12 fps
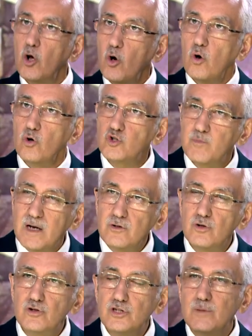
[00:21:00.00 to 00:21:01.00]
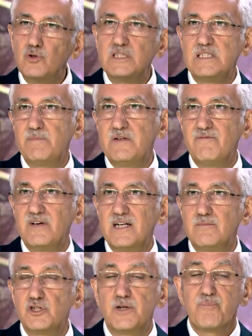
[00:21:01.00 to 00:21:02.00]
Osmanlı ordusuna bu disiplin
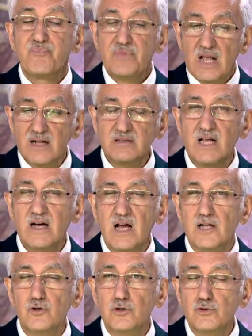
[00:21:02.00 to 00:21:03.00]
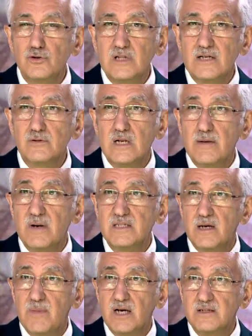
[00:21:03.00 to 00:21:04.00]
verilmiş. Hatta Kanuni Sultan Süleyman
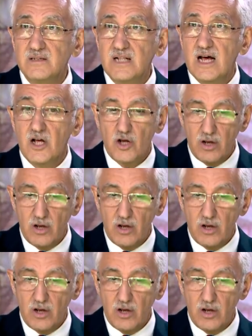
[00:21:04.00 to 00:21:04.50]
zamanında